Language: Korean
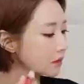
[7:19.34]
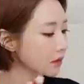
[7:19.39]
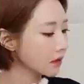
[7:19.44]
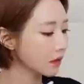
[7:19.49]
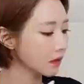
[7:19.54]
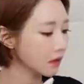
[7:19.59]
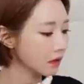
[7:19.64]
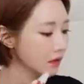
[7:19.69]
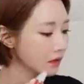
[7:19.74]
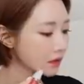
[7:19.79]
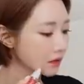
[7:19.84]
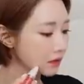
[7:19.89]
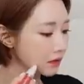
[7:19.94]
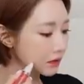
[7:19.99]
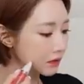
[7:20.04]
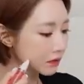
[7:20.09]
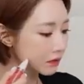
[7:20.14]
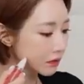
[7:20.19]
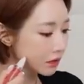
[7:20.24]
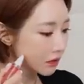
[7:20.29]
약간
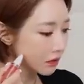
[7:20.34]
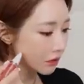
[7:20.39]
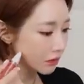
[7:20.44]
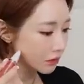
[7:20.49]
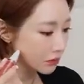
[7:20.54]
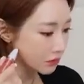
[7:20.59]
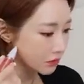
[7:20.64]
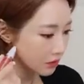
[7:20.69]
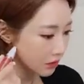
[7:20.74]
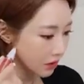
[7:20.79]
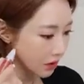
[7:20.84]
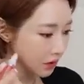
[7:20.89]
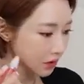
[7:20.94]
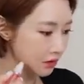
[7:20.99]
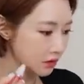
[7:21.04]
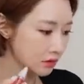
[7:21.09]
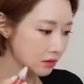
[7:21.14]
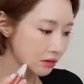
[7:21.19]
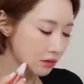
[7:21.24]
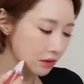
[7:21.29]
이렇게 얼굴
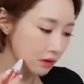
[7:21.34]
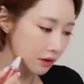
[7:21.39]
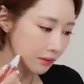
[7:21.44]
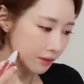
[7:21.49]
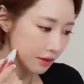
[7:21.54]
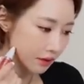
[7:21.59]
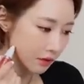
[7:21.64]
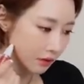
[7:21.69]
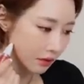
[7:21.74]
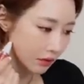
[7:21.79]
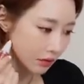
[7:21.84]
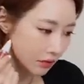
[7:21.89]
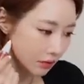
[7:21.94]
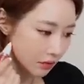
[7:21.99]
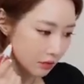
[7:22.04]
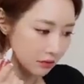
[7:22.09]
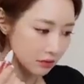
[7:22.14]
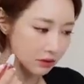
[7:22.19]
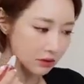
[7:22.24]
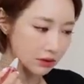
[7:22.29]
라인을 하면요.
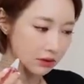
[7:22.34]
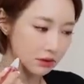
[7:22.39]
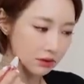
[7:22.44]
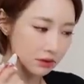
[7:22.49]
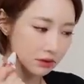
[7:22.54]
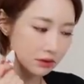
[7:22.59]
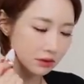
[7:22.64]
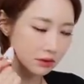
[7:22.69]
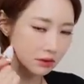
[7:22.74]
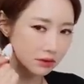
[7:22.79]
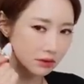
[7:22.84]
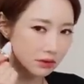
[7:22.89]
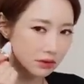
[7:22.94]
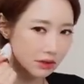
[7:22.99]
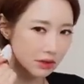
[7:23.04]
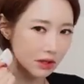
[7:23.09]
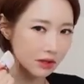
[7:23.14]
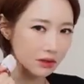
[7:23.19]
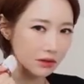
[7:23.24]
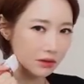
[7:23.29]

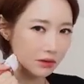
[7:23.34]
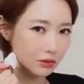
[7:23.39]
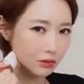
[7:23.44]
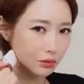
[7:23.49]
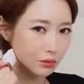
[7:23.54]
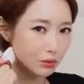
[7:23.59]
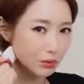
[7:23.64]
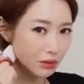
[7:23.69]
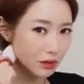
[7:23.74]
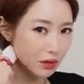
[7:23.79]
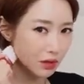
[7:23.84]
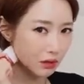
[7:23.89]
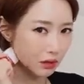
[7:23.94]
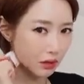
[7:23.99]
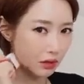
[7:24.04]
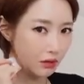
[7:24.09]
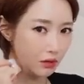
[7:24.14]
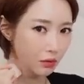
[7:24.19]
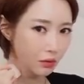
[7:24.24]
으득으득한 이런 소리가 나요.